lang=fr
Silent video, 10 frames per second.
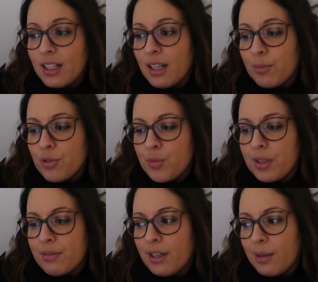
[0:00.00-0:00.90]
clairement, je
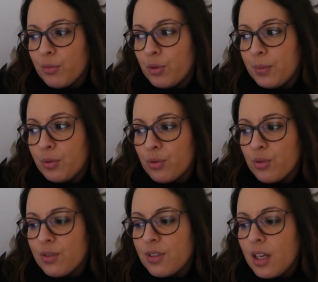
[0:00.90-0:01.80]
préférerais m'occuper d'autre
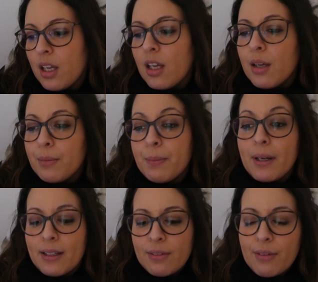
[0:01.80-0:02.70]
chose. Mais
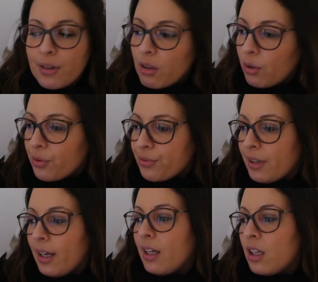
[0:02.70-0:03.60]
bah, il va falloir le
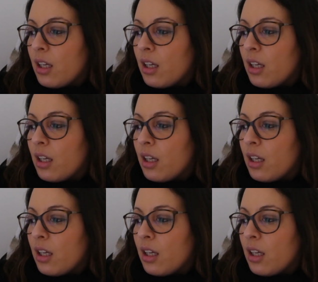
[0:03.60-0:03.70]
faire,